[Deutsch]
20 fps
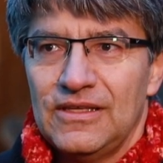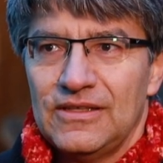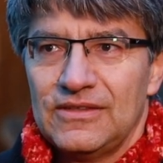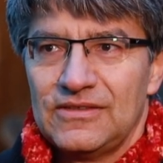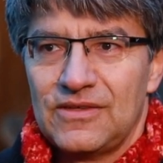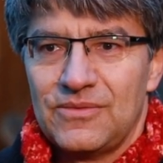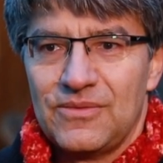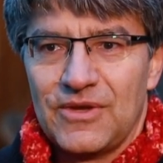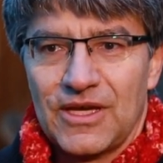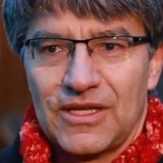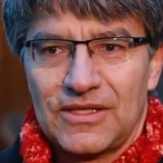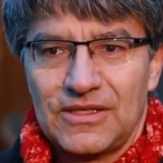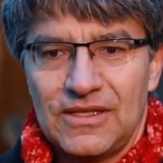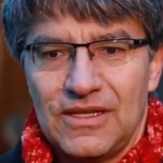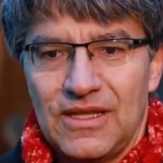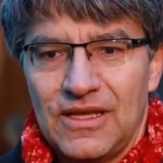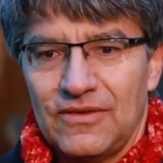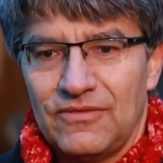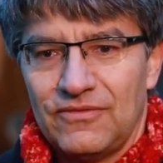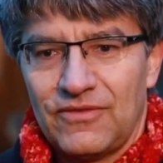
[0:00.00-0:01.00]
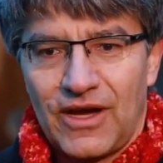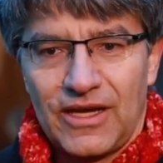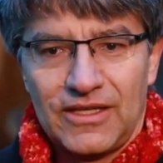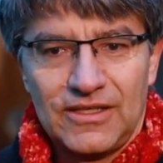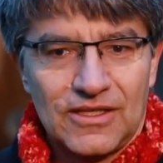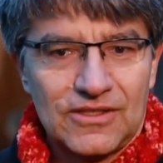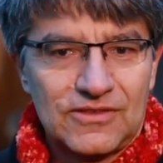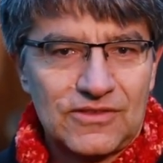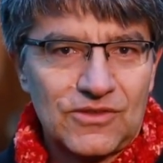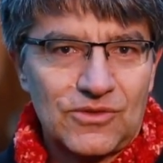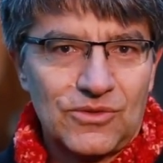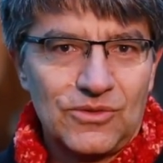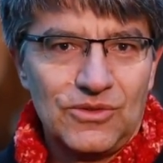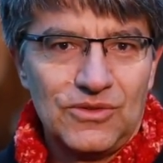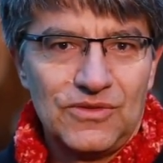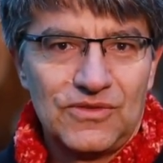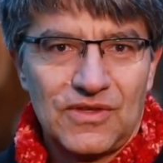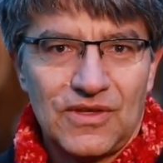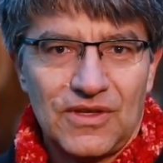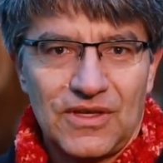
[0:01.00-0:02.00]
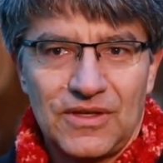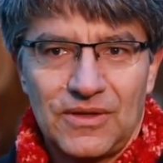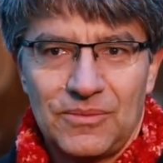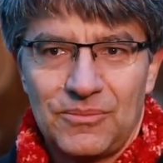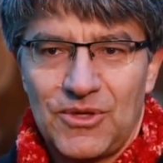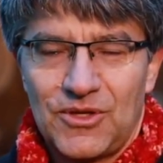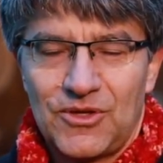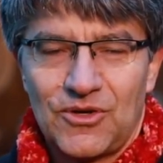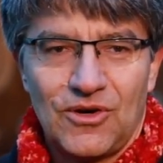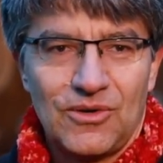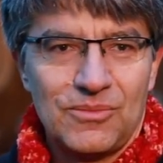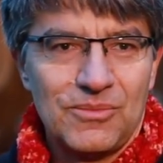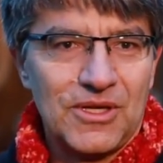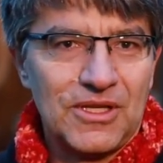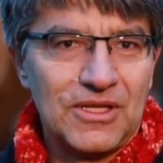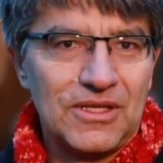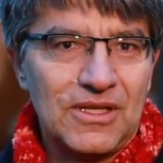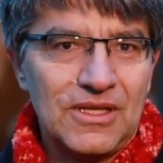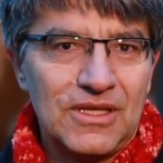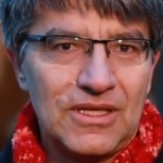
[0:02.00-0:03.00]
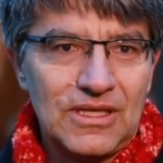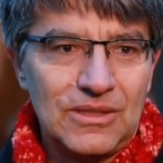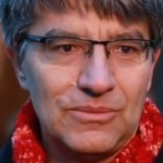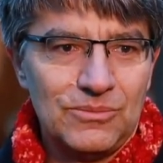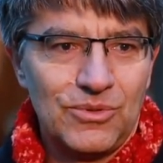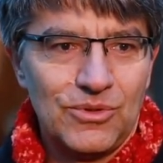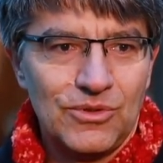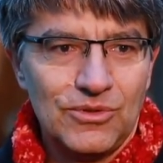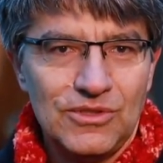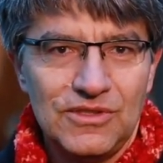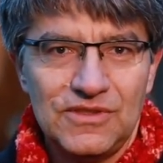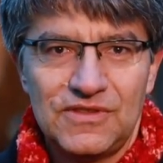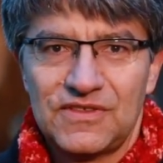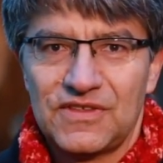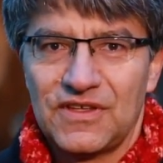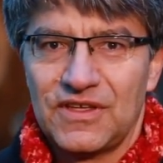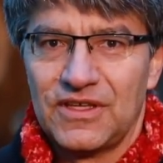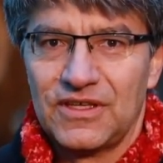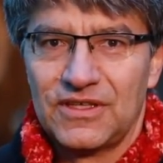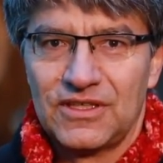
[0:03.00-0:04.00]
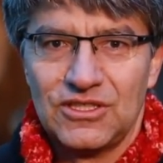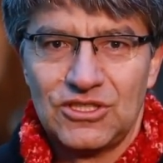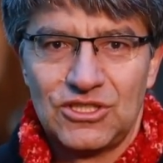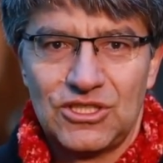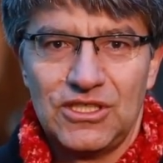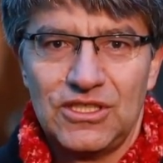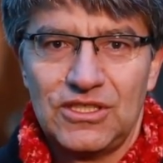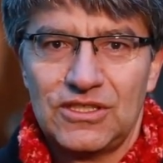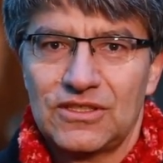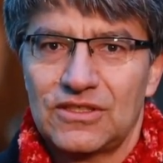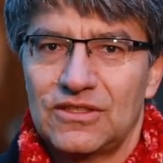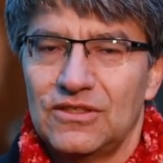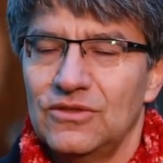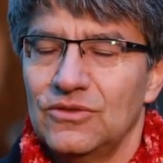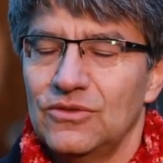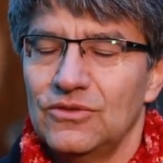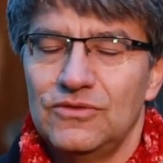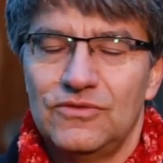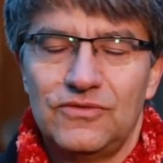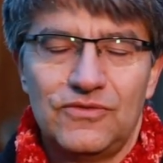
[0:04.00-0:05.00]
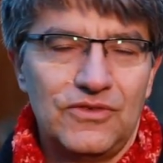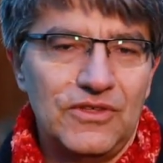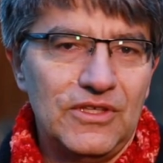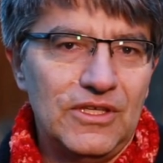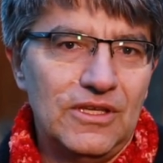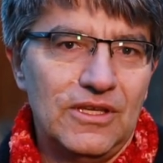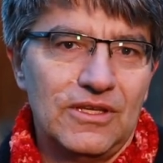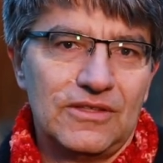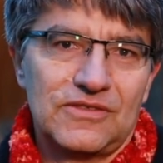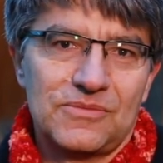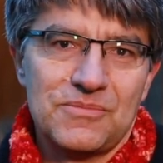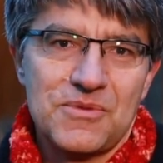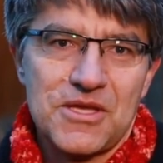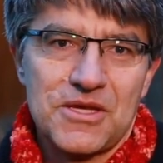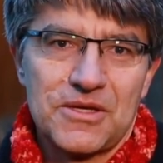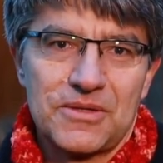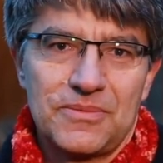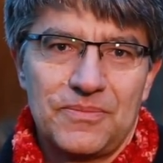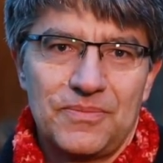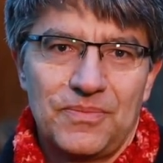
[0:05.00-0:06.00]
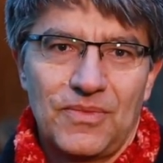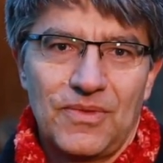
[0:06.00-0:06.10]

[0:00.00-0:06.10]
Sie werden Weihnachtsgrüße bekommen, Impulse, Geschichten und vieles mehr.